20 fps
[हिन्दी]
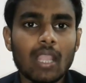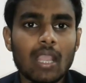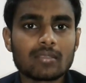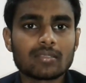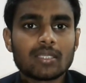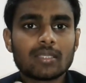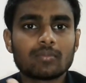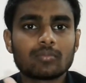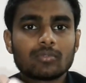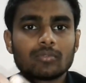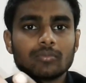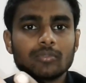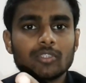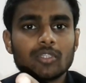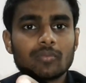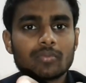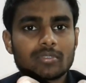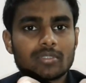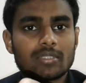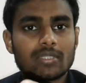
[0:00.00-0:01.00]
आशा है आपको
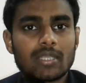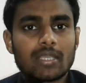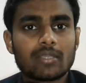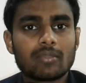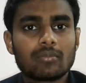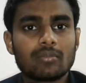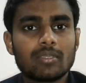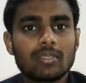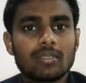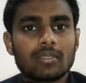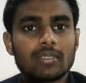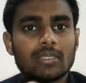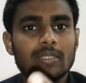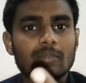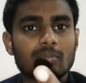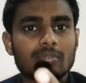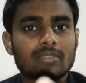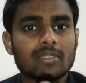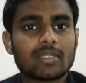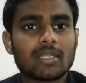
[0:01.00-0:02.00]
वीडियो पसंद आई होगी
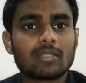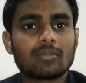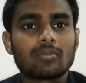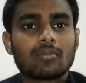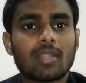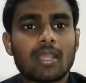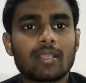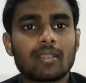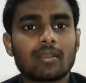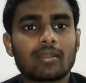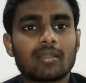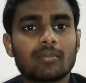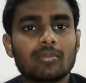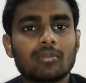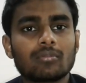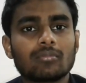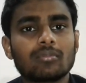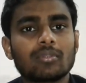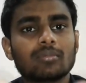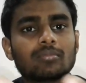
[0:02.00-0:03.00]
यदि पसंद आई तो लाइक करना
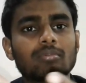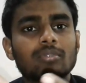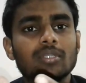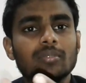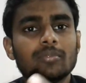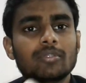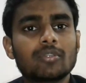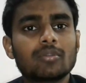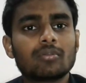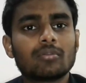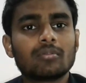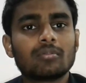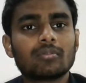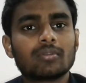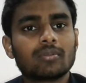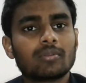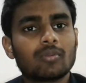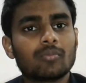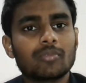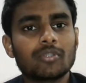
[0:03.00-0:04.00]
बिल्कुल ना भूलें वीडियो को
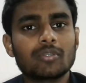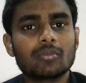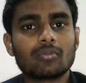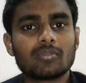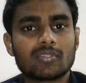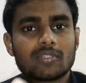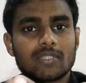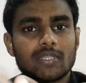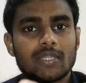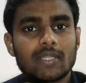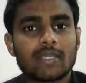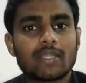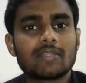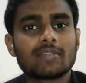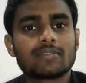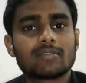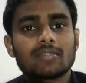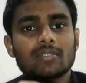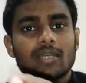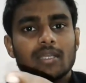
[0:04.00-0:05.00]
और वीडियो को शेयर करें
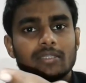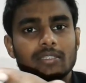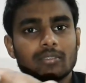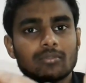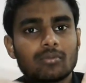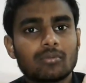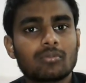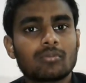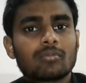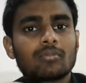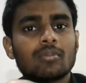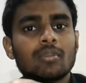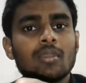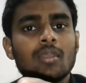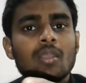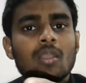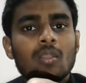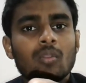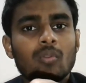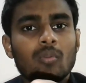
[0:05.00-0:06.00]
जिससे अधिक लोगों
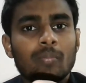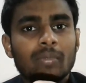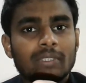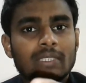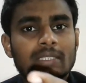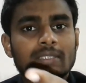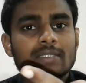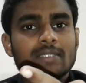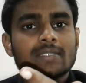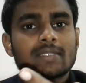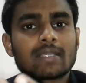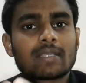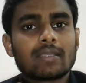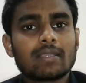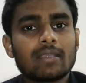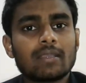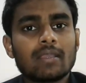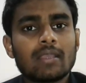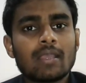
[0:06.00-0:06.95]
को पता चल सके